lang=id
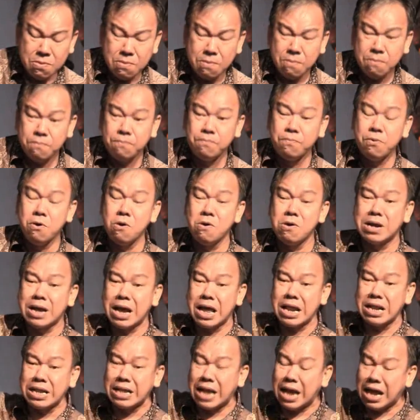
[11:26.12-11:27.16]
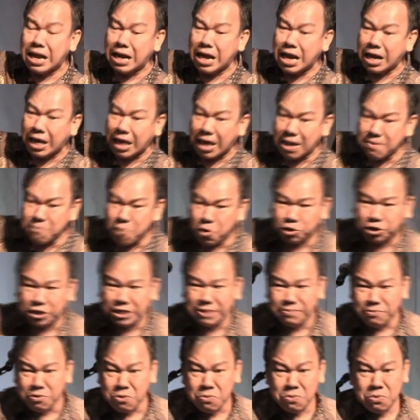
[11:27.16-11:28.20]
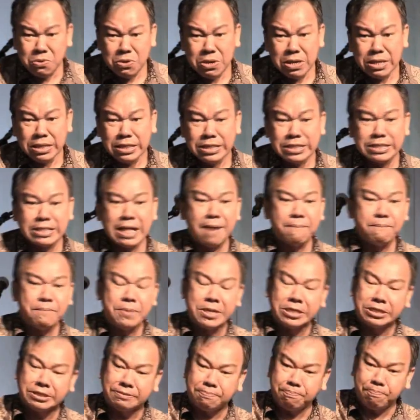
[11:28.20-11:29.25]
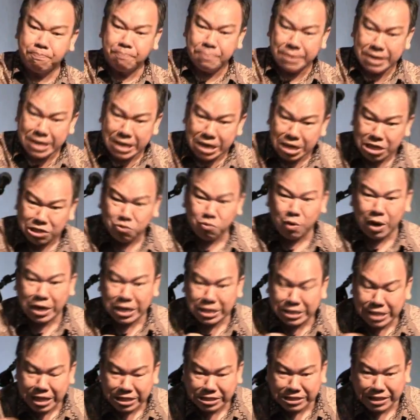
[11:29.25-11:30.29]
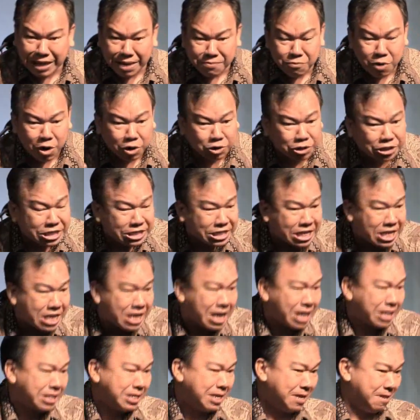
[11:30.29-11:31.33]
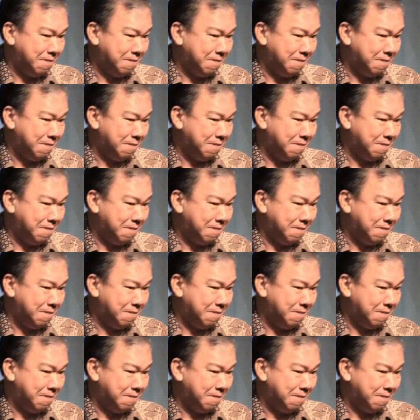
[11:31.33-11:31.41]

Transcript: bukan halal emosimu, tapi spiritualitas kamu harus ditingkatkan.